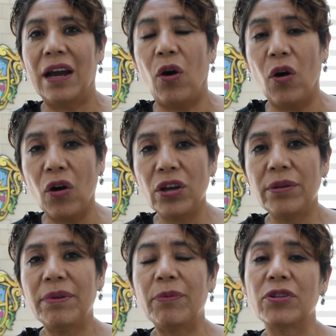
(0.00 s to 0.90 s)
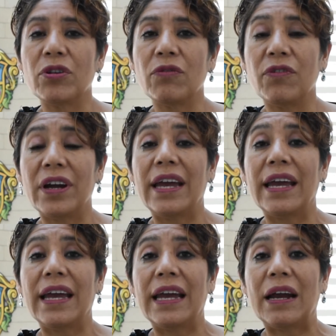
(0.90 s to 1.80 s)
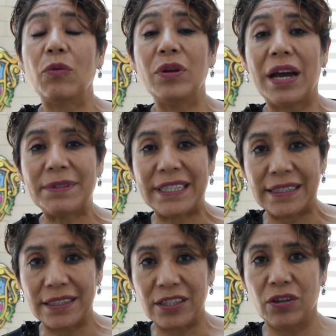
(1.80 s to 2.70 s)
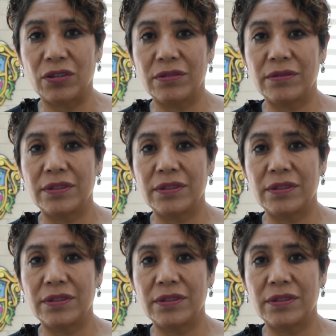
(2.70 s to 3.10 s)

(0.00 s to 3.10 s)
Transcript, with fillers: Hoy mi voto fue una abstención